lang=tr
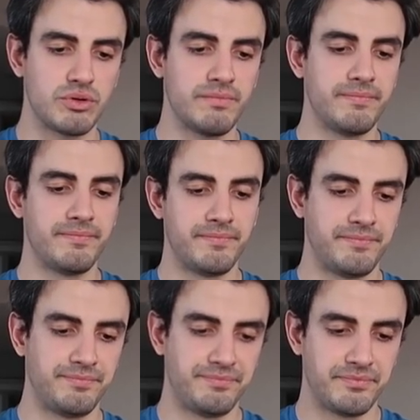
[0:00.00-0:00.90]
Belki daha
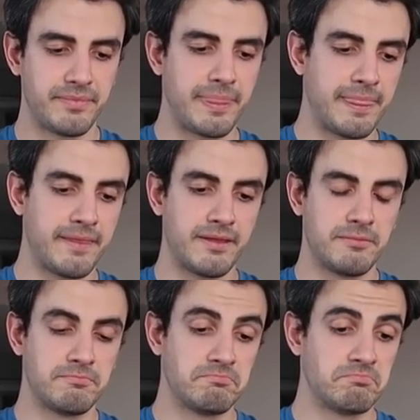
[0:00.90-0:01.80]
hafifletiyor ya da
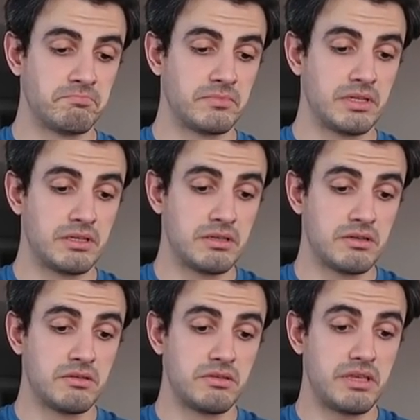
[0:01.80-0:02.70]
hızlandırıyor mudur
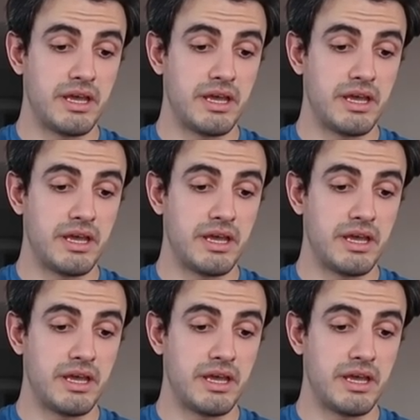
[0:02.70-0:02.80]
oyuncuyu?